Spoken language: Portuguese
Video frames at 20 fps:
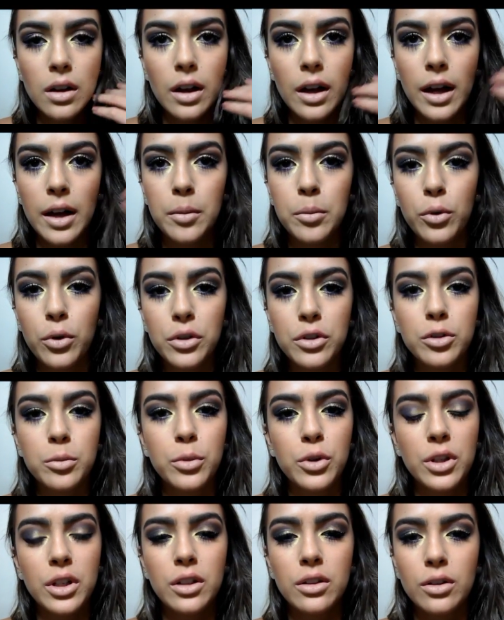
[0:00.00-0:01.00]
é muito
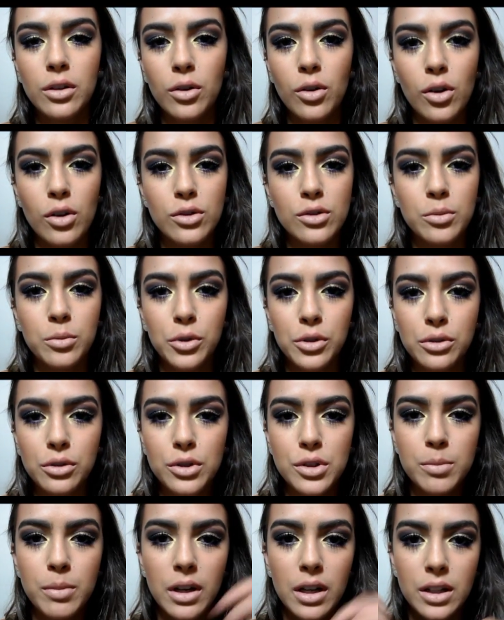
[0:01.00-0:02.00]
bonito e eu gosto muito
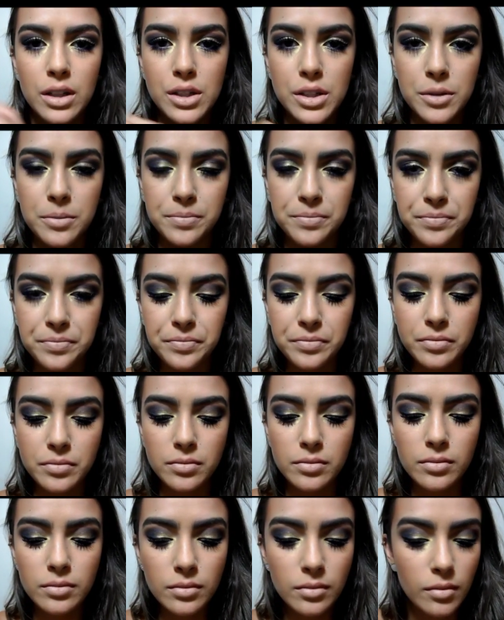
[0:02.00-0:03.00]
de blush
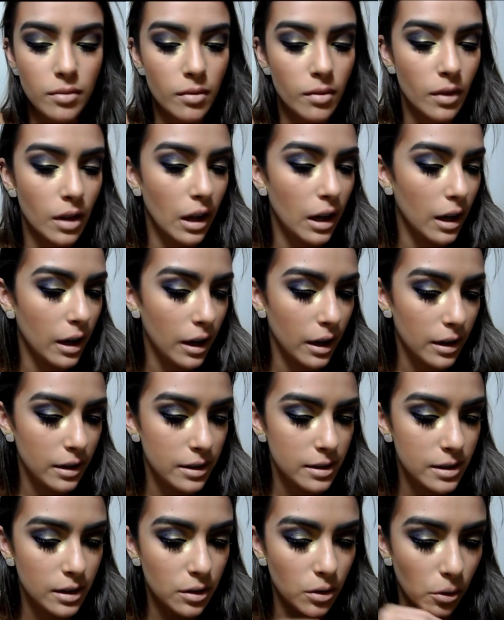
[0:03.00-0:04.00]
é,
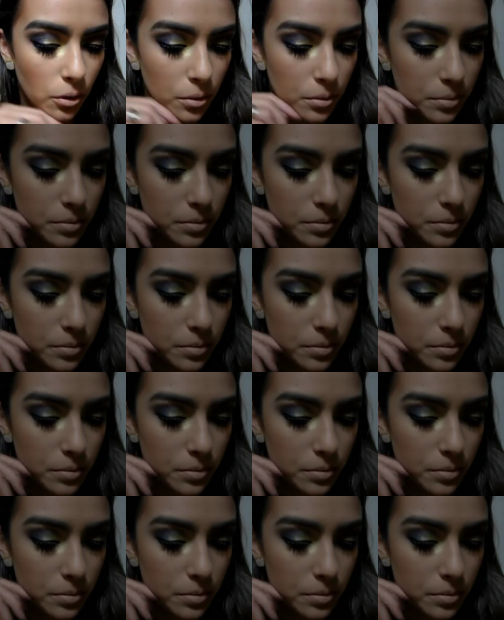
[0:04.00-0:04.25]
nesse tom.